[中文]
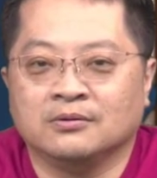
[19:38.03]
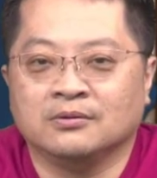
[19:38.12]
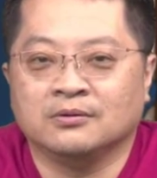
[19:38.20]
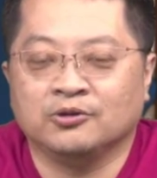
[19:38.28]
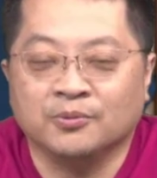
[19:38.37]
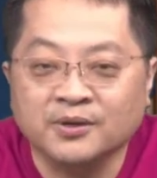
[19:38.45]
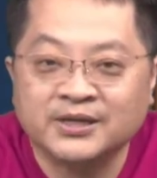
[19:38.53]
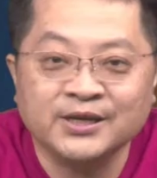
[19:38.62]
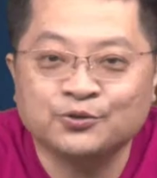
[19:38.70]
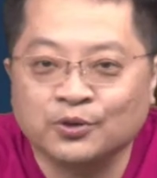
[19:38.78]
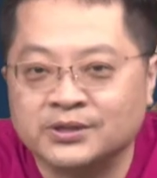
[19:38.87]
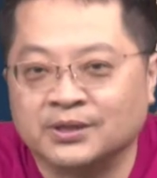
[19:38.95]
有没有听
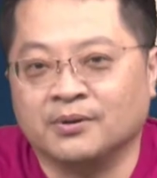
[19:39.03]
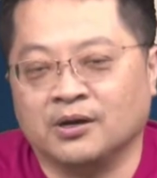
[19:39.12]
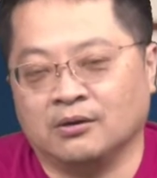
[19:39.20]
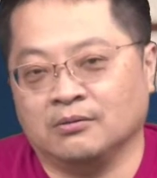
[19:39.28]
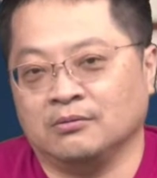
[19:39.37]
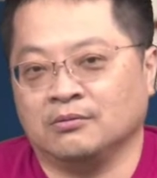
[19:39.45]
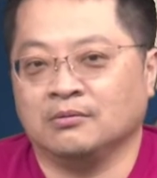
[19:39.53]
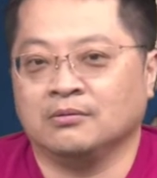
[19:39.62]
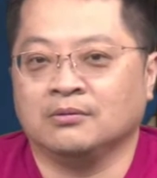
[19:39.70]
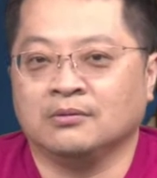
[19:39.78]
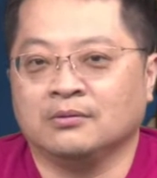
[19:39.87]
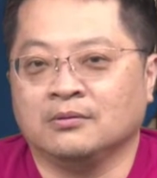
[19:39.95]
说什么？
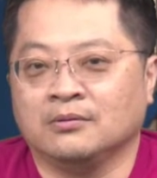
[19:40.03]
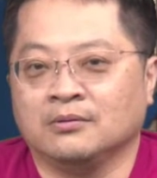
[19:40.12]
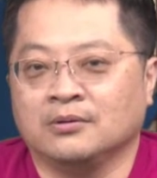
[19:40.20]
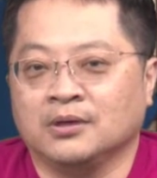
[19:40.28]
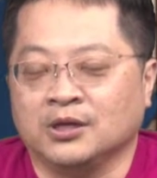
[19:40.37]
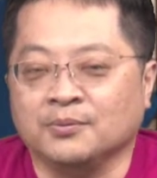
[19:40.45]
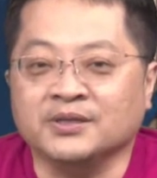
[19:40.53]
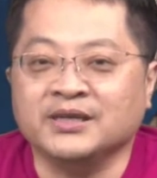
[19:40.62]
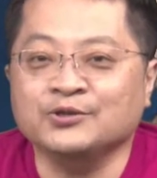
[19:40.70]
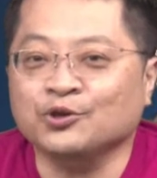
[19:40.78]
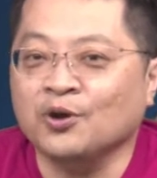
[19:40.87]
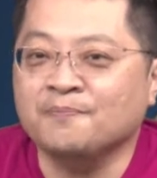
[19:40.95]
有没有听
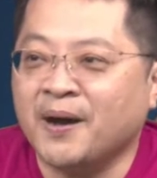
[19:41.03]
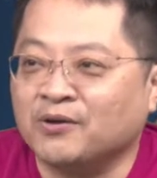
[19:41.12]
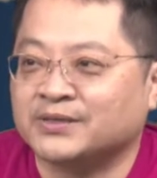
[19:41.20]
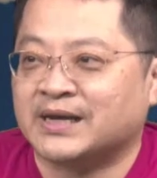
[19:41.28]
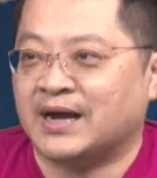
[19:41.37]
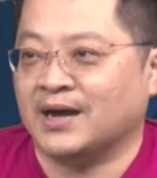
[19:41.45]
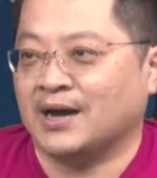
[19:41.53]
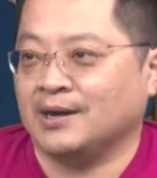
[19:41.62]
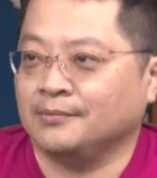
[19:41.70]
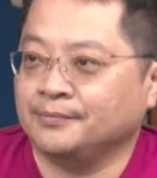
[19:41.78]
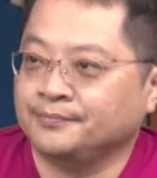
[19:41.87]
说会暴涨啊？